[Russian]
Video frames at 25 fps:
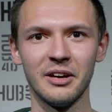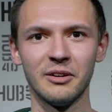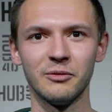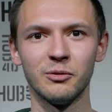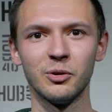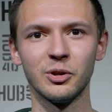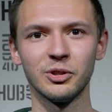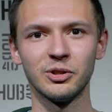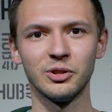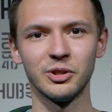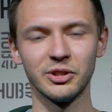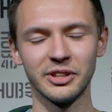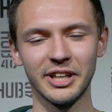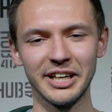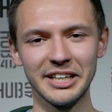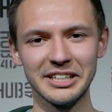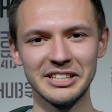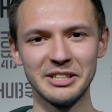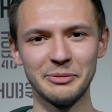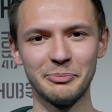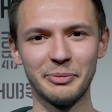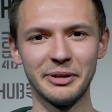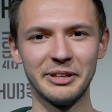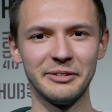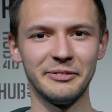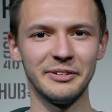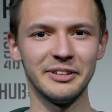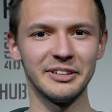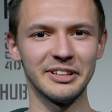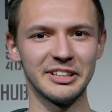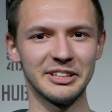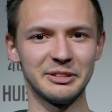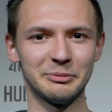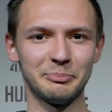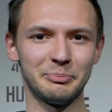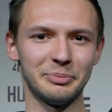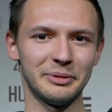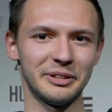Вот, но также
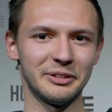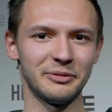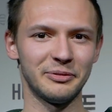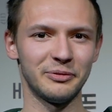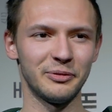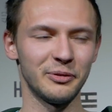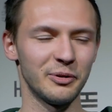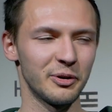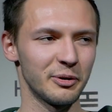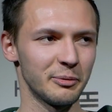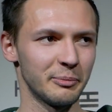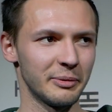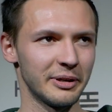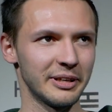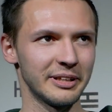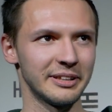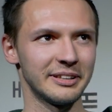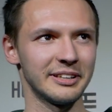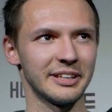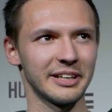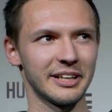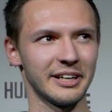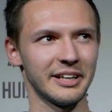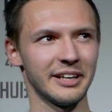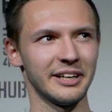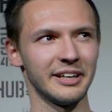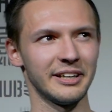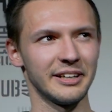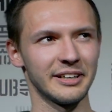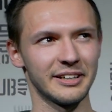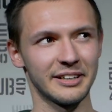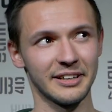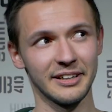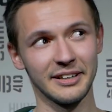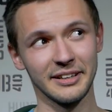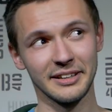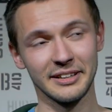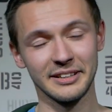появилась платформа такая,
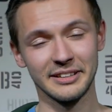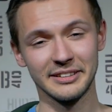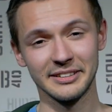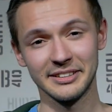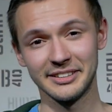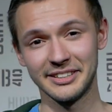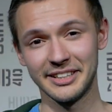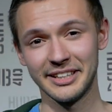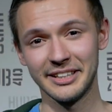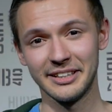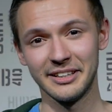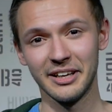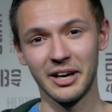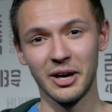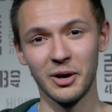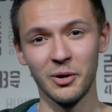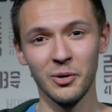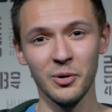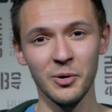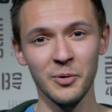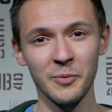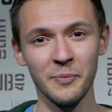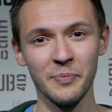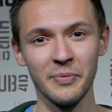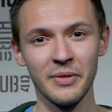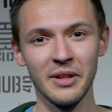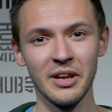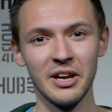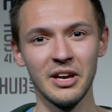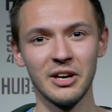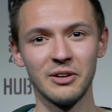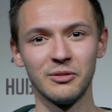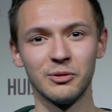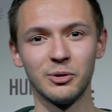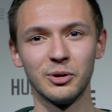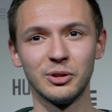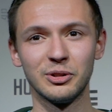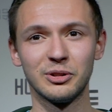как ZDAO,
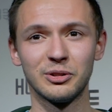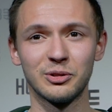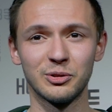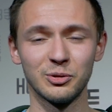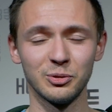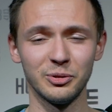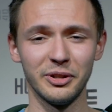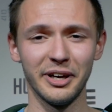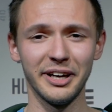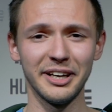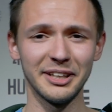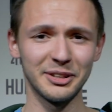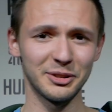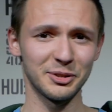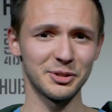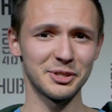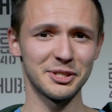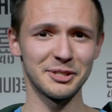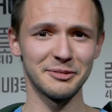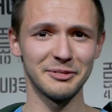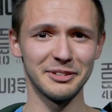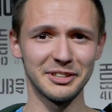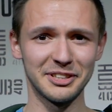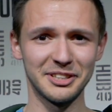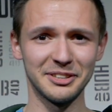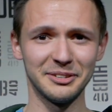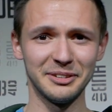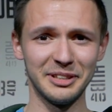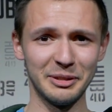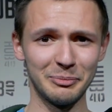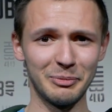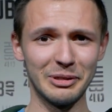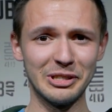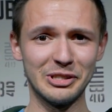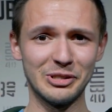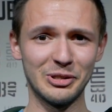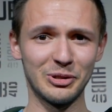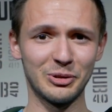вот, туда я тоже вложил
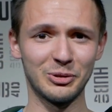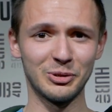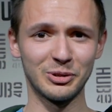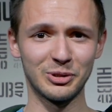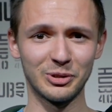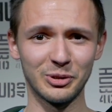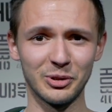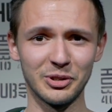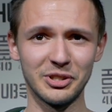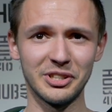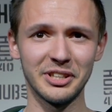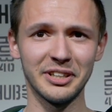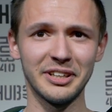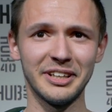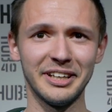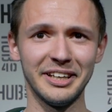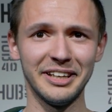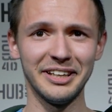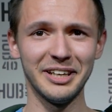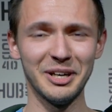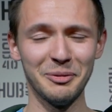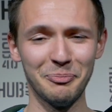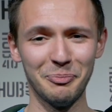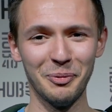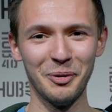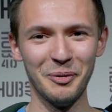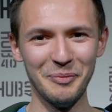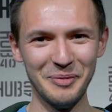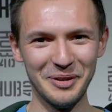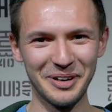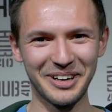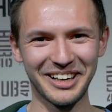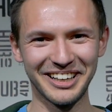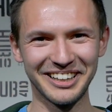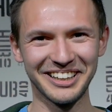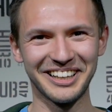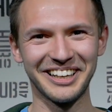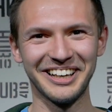небольшой кусочек. И я
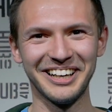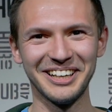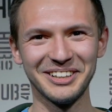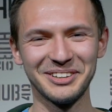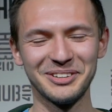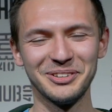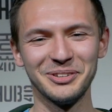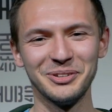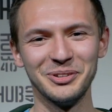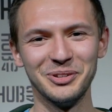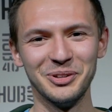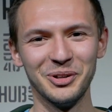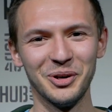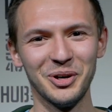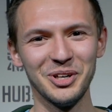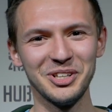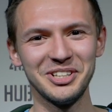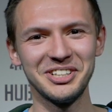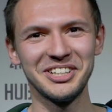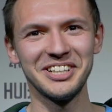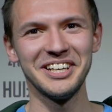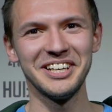помню конкретную ночь,